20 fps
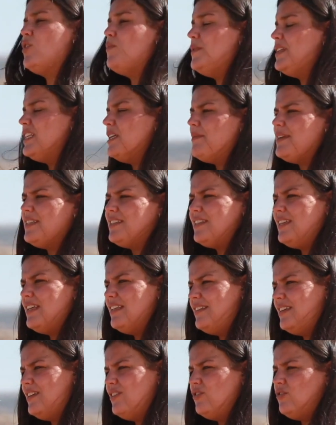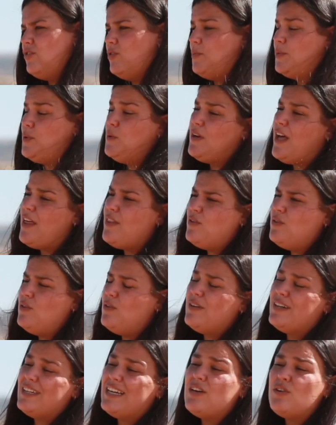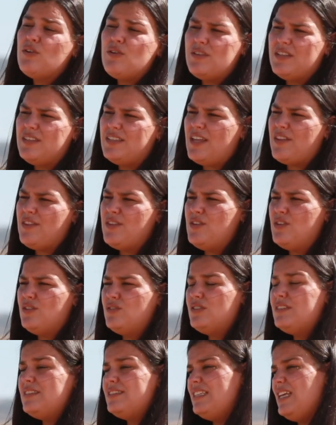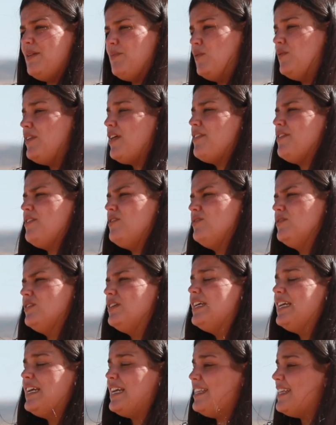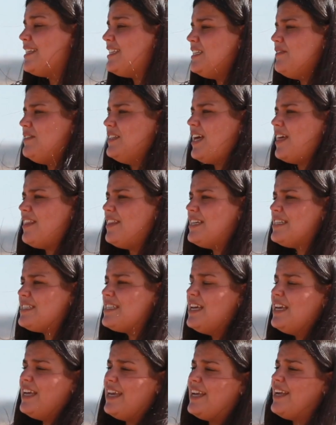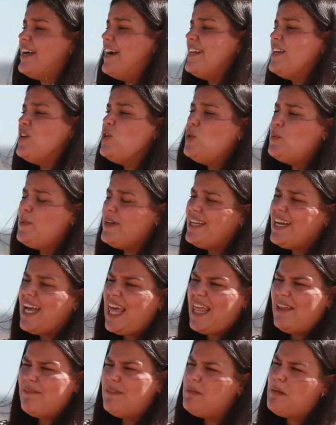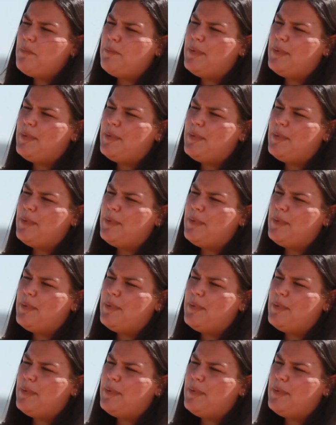completamente distintos. Por un lado, gran concentración de población y de actividades en áreas urbanas cada vez más